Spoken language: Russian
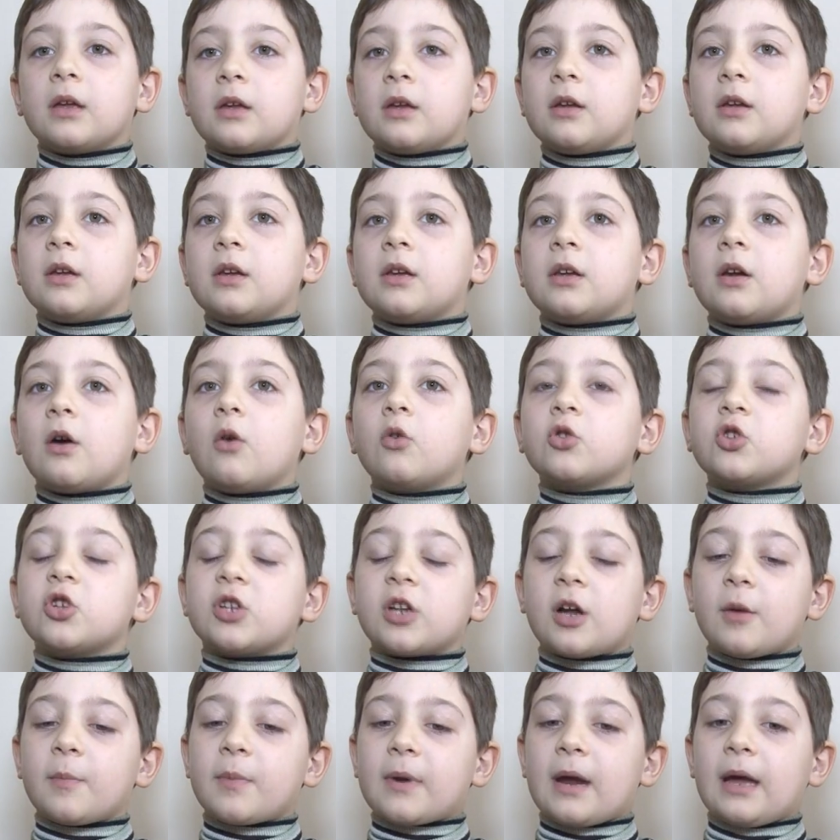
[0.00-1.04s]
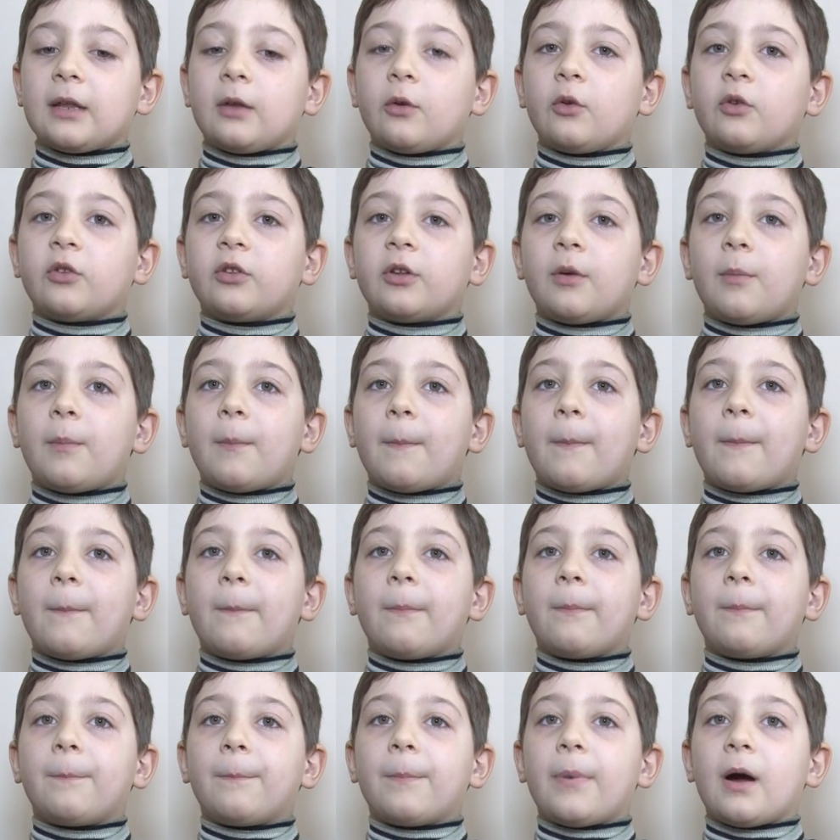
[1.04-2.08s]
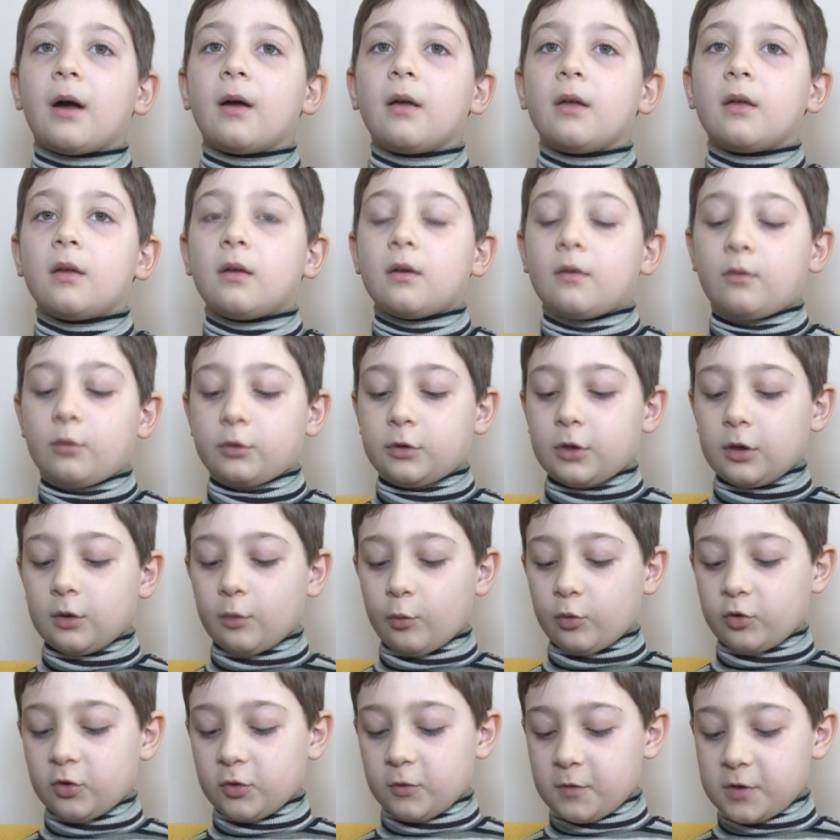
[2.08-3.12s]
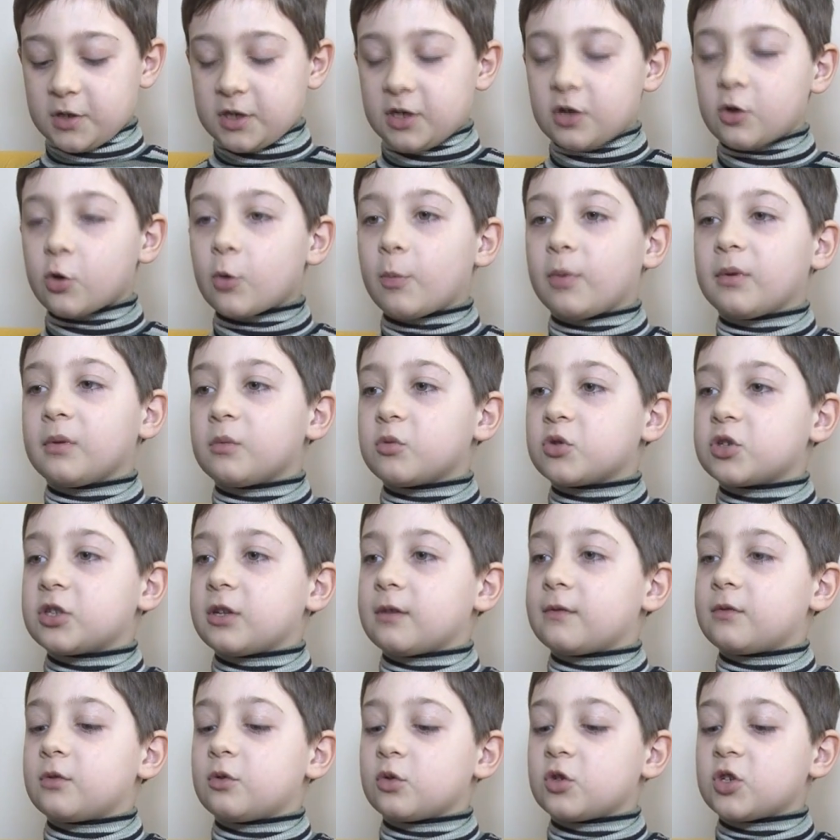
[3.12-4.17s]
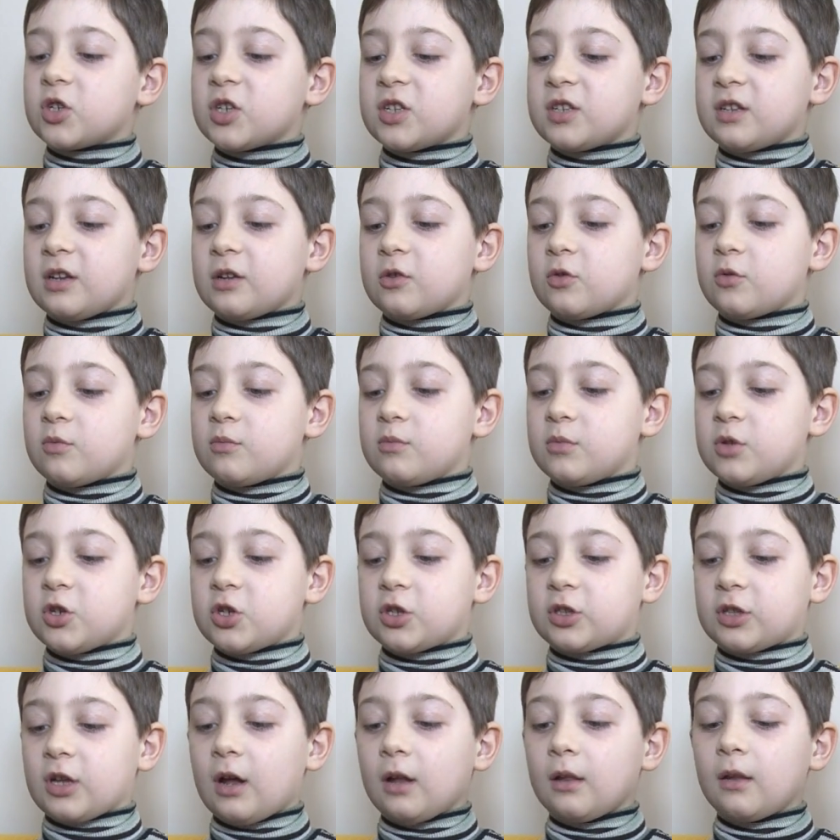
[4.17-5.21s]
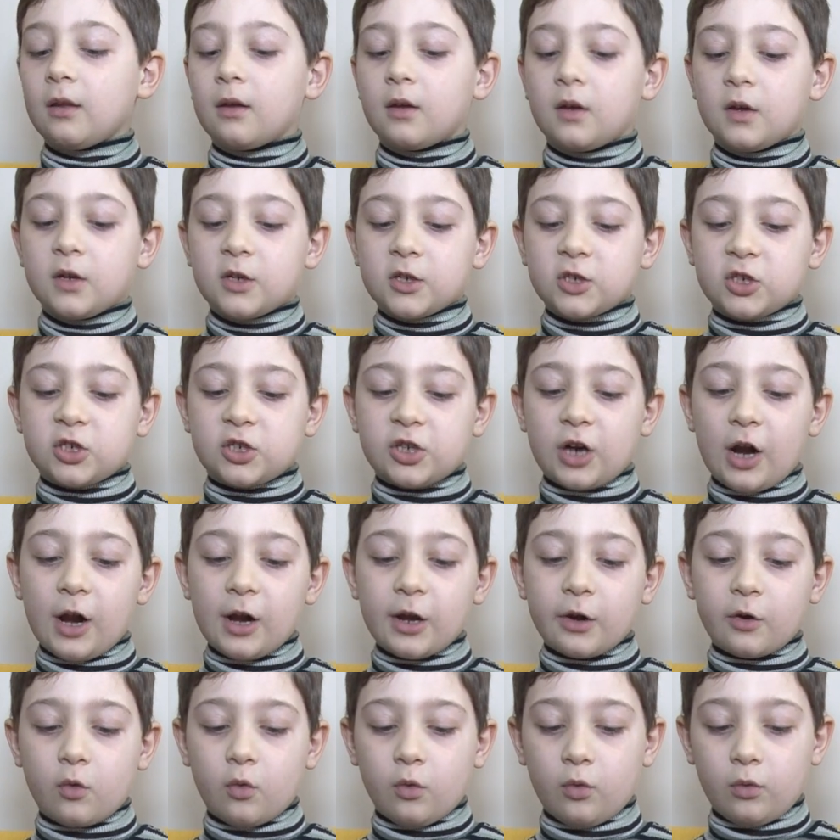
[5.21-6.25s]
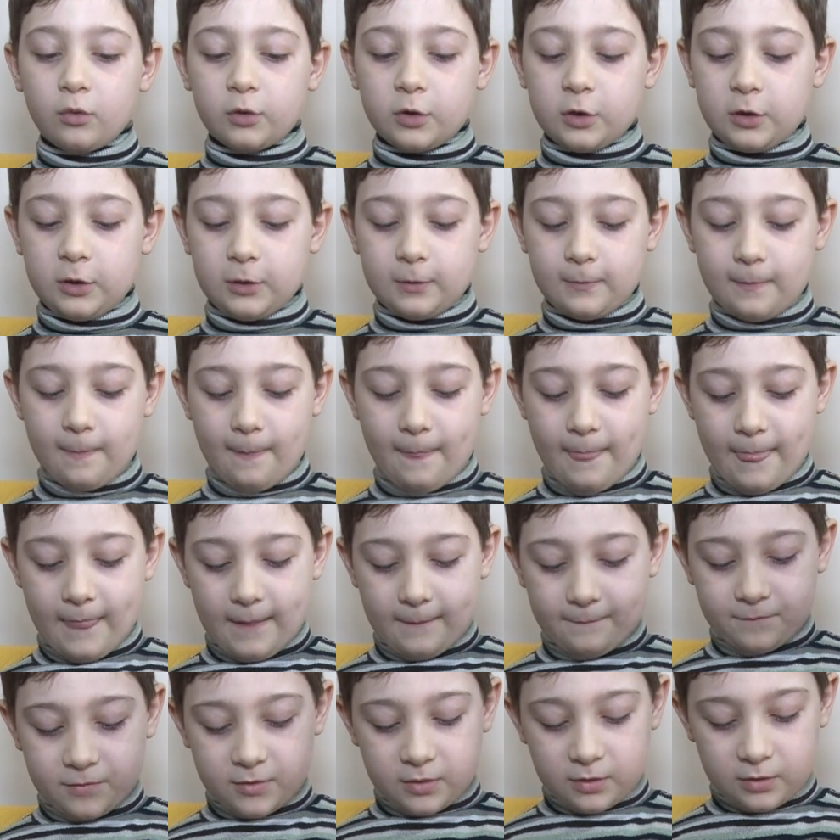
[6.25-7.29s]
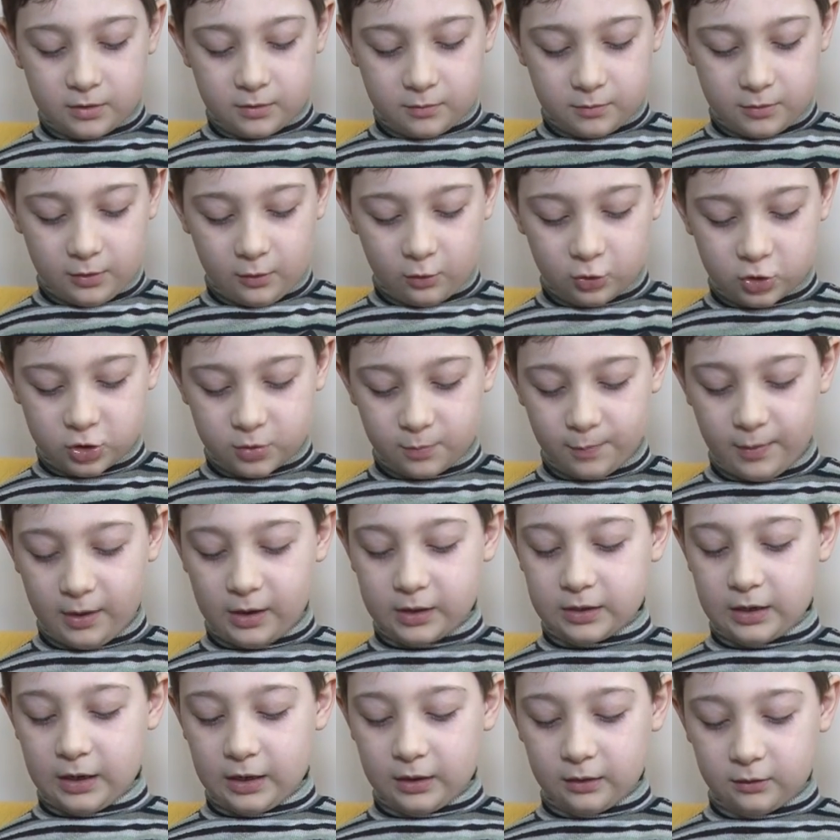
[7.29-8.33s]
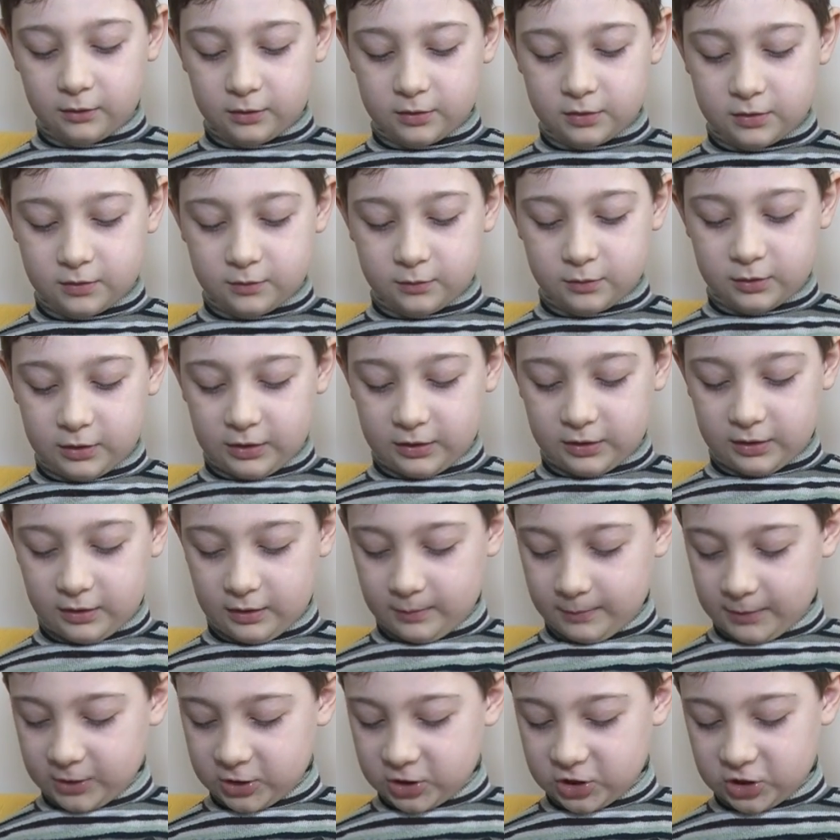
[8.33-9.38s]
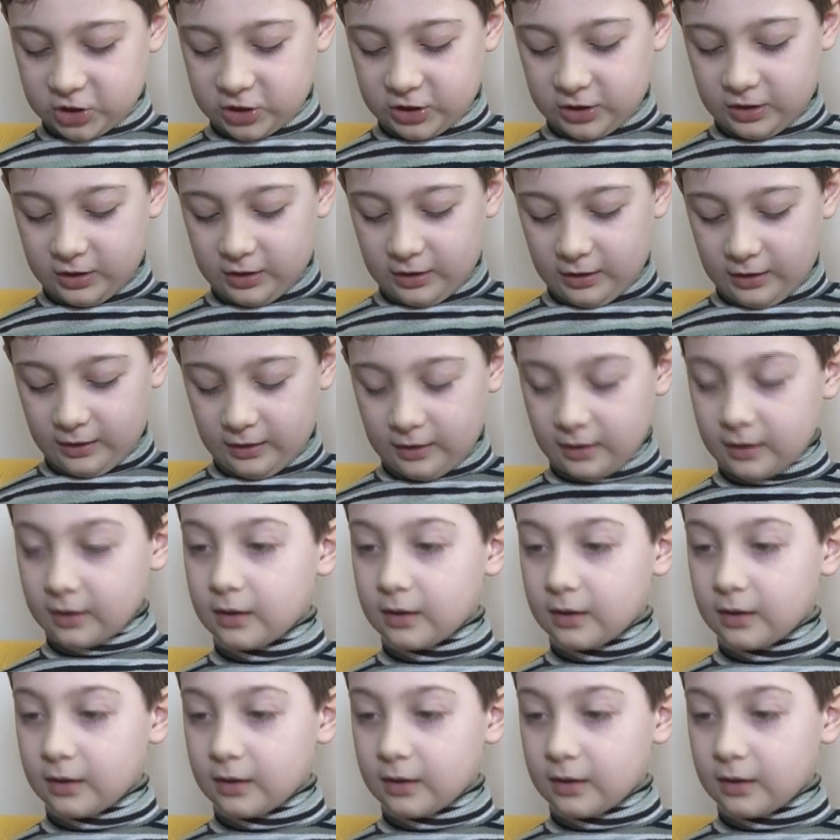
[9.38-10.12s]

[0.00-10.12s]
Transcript: И я очень обрадовался по вот этому сувениру, потому что я всю жизнь о нем мечтал, шарику, и, и мне очень понравилась вот эта машинка.